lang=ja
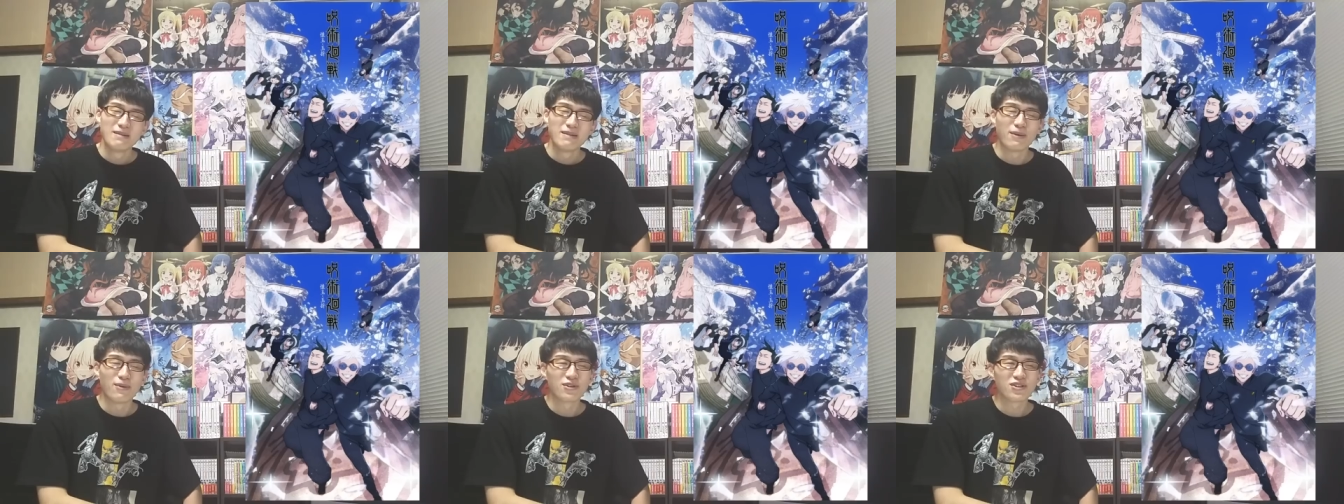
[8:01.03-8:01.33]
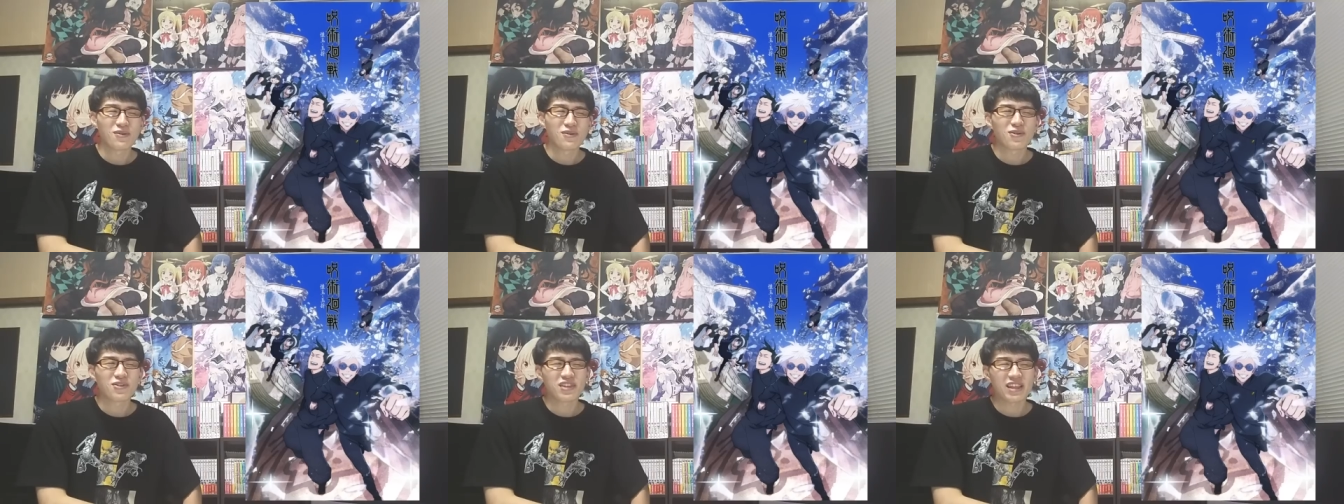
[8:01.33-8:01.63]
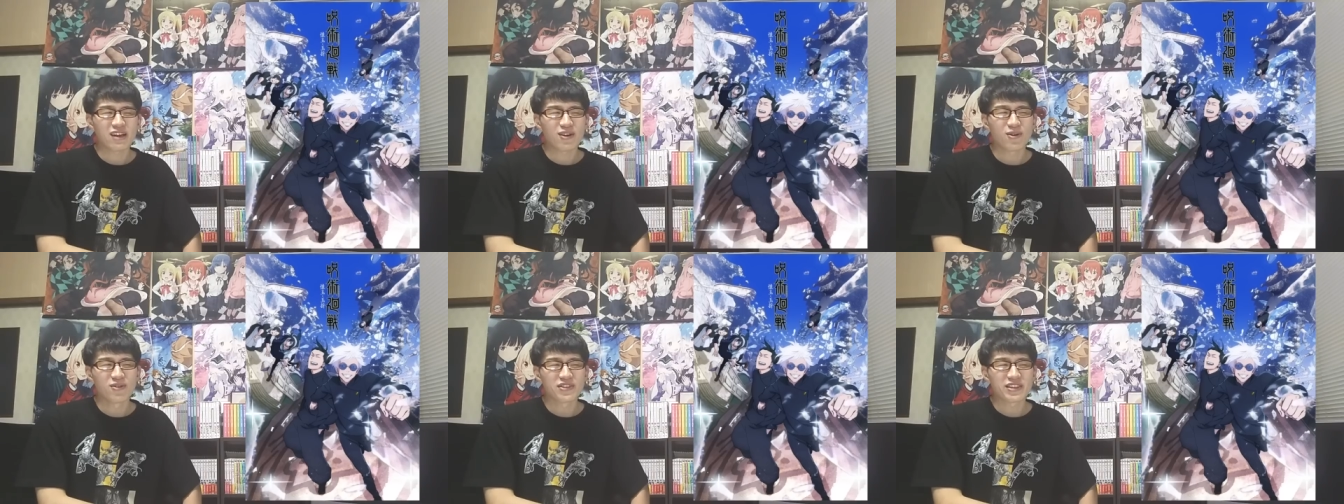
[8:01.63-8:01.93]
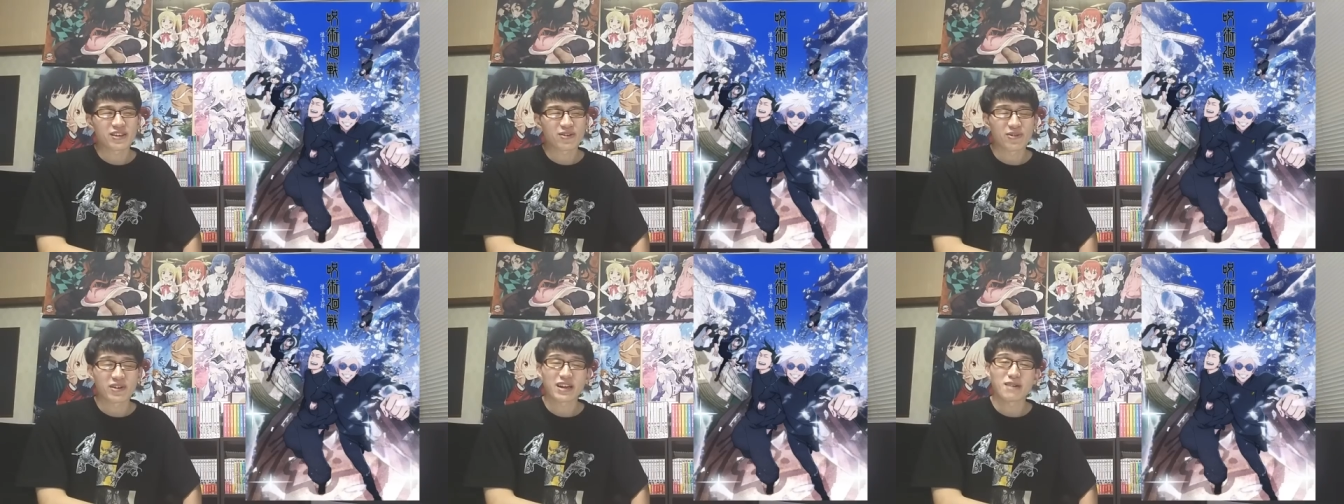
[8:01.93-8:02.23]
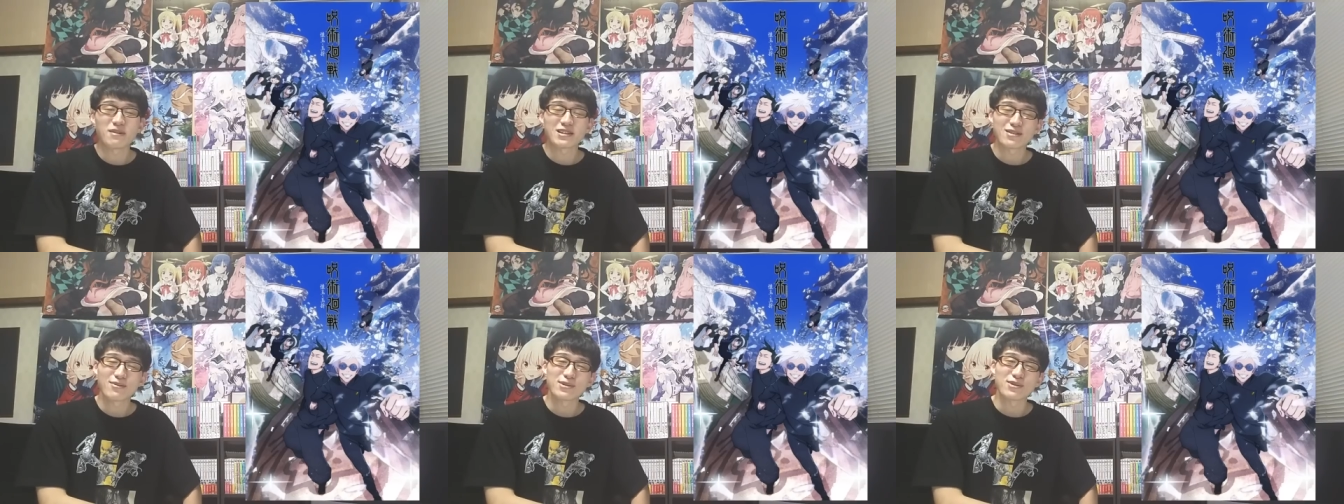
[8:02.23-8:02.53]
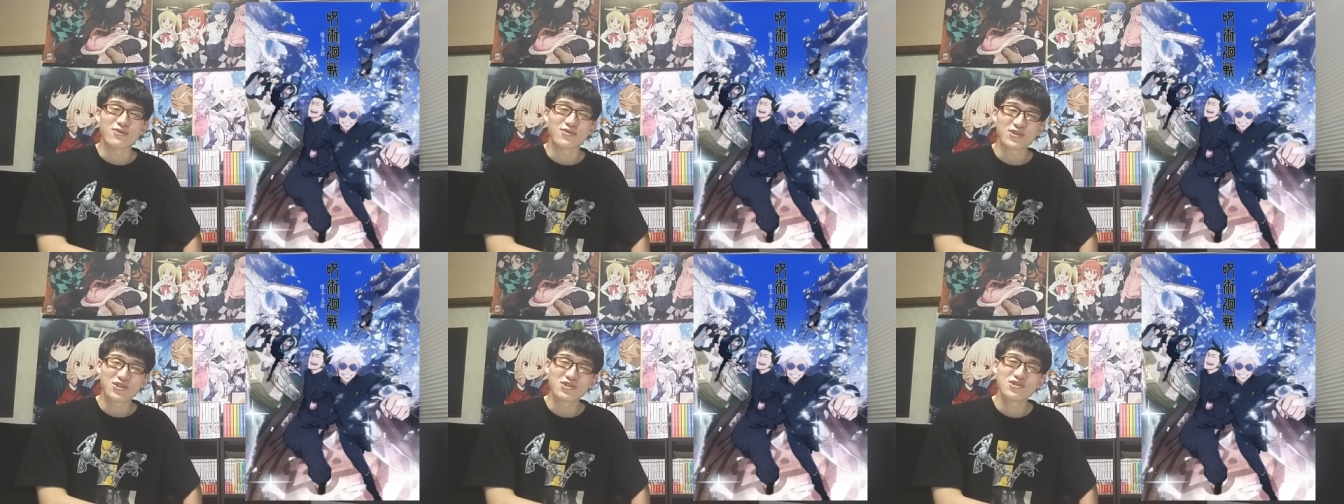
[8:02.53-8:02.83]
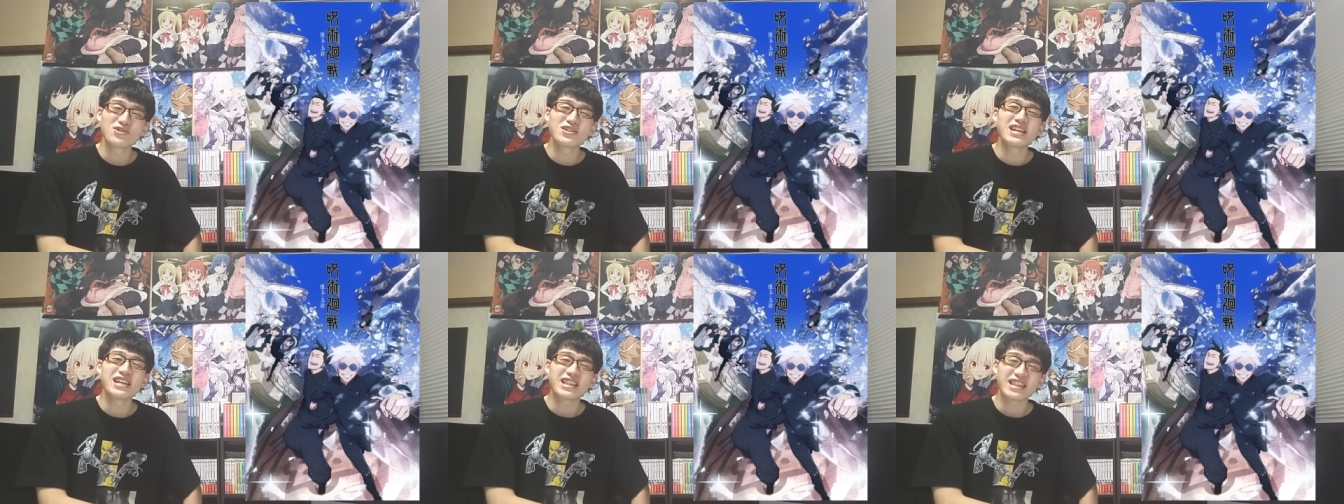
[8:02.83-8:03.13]
もともとね、これがまあそもそも普通
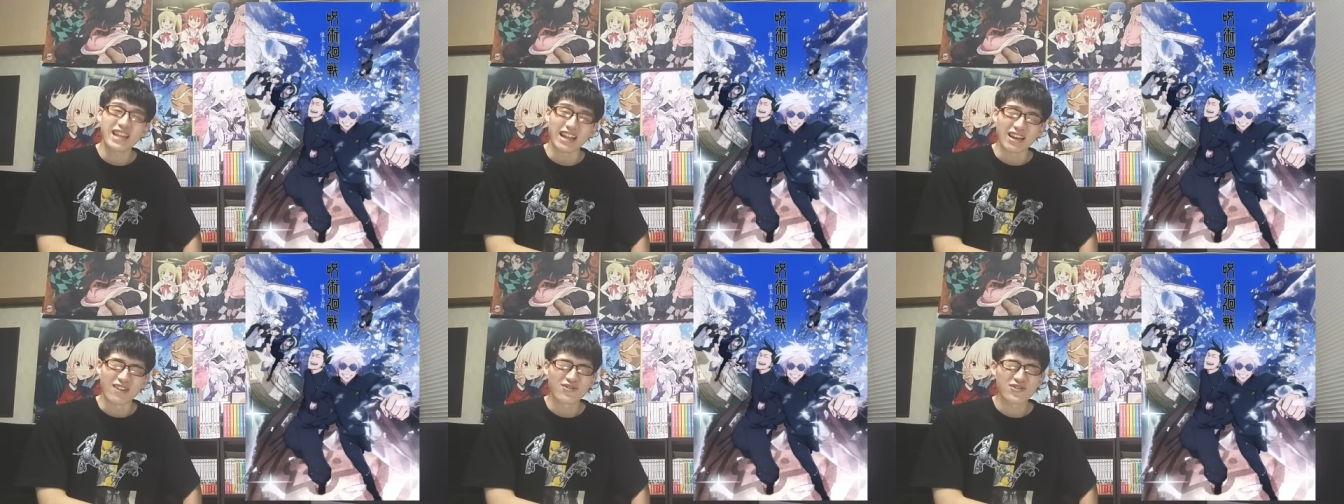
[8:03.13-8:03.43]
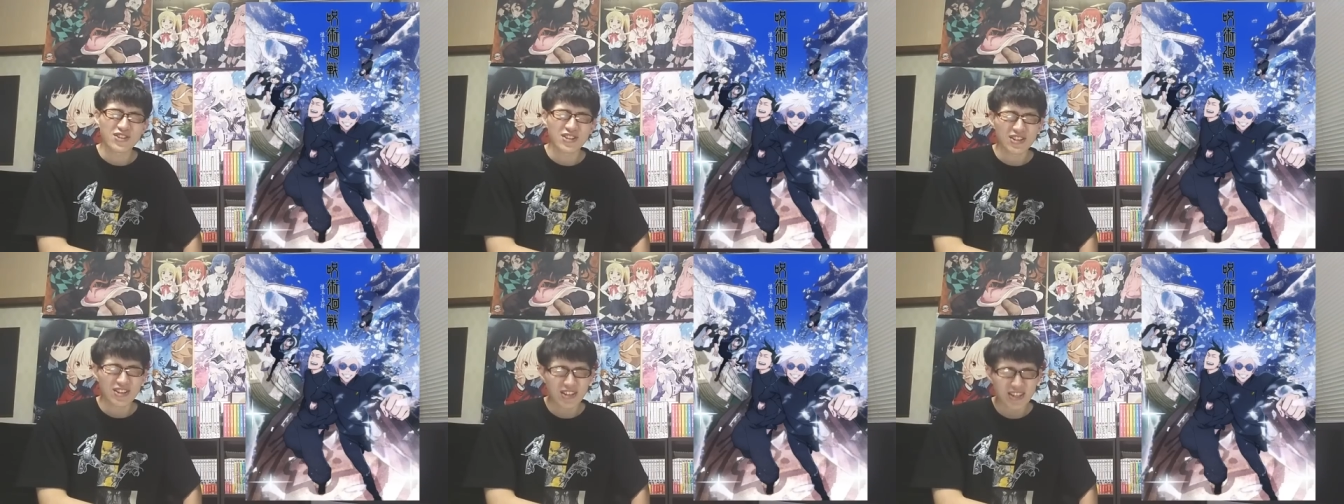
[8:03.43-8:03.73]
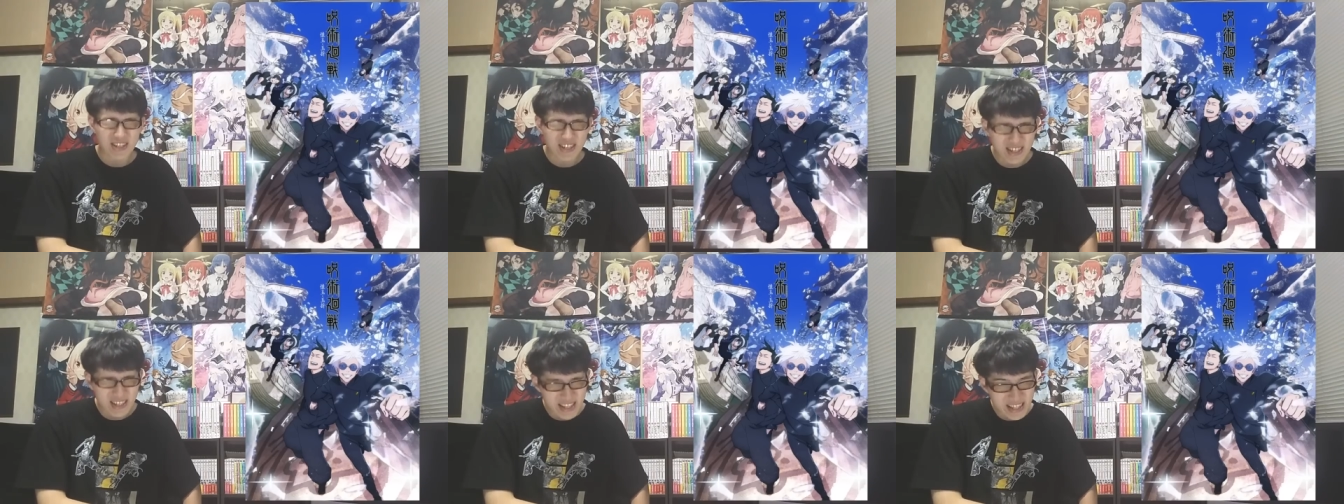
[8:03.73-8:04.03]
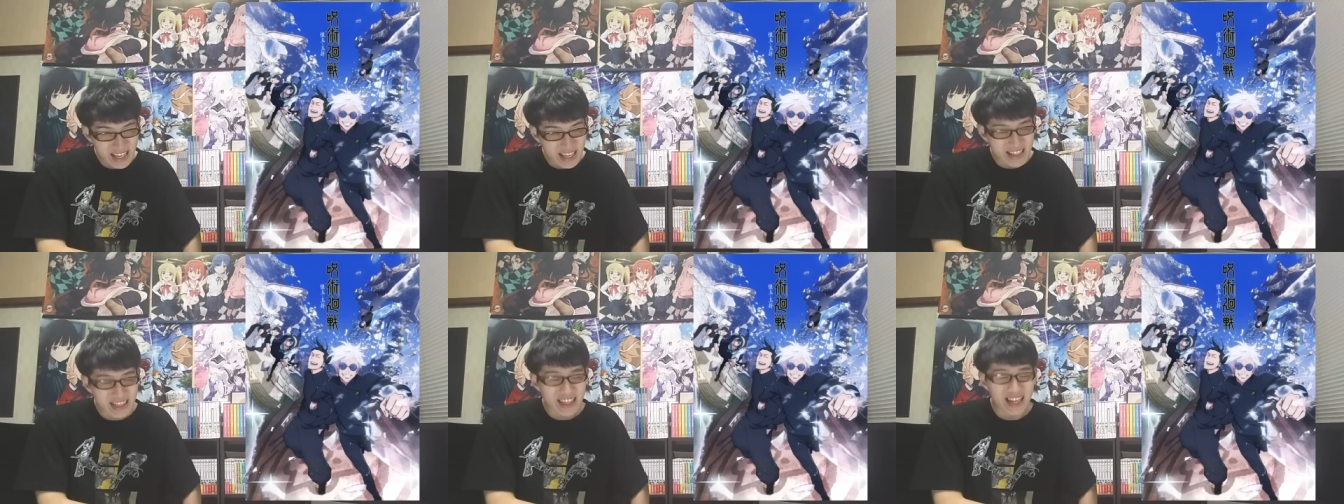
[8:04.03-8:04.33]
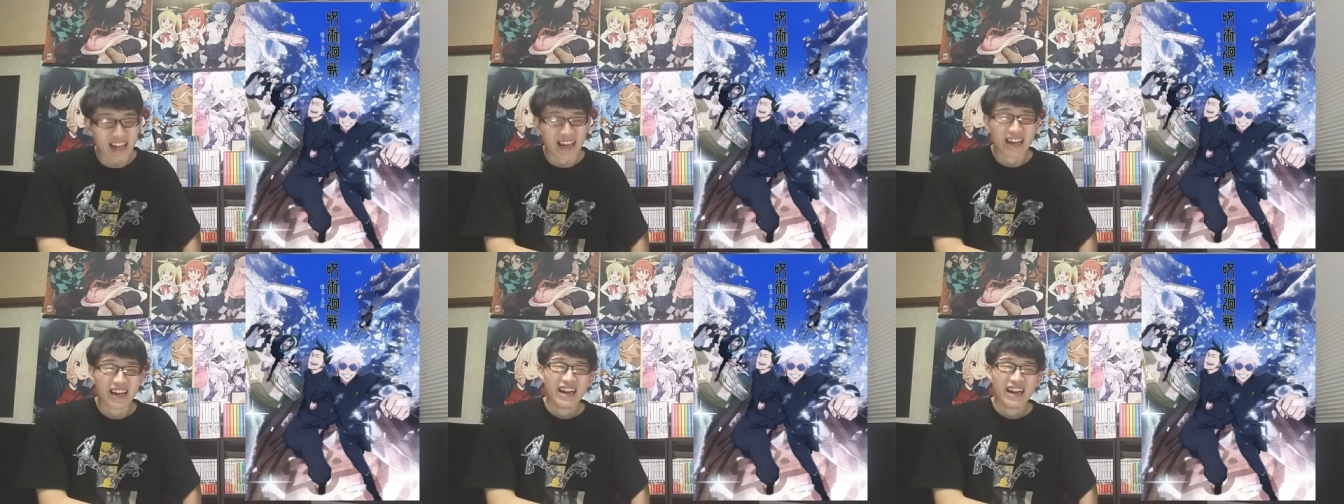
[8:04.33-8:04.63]
に言ったらね、普通にやったら